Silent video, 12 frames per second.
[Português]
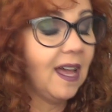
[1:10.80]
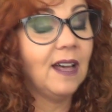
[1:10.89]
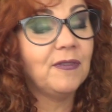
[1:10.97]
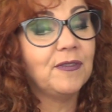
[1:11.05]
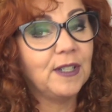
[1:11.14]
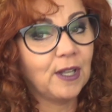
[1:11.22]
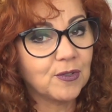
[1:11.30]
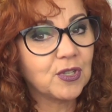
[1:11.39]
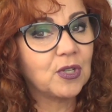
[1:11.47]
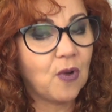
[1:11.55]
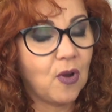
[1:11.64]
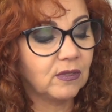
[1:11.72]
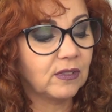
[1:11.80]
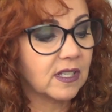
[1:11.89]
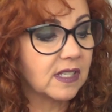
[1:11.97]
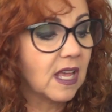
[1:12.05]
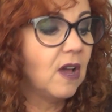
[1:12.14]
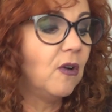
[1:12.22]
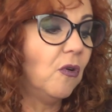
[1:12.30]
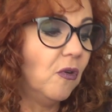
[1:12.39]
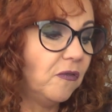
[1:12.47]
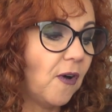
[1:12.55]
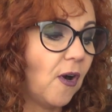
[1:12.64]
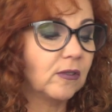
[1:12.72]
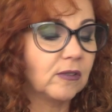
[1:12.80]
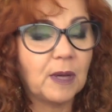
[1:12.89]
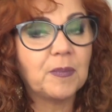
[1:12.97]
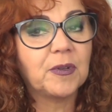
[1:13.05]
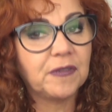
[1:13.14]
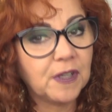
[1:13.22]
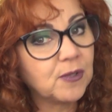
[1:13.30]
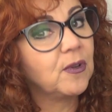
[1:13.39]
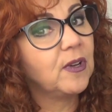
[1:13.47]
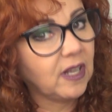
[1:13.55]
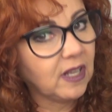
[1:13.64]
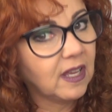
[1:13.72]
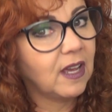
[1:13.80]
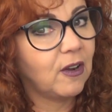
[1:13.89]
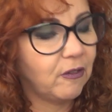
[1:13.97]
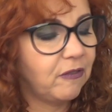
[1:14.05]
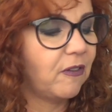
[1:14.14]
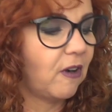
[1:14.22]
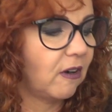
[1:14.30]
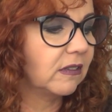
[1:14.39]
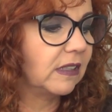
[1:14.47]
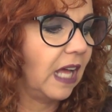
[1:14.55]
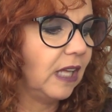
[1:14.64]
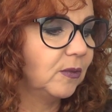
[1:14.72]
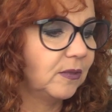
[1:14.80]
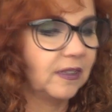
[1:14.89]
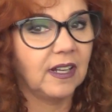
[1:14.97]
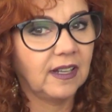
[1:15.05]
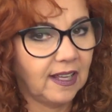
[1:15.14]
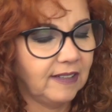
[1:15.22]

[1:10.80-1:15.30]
Afinal de contas, o foco da professora é o foco da aluna,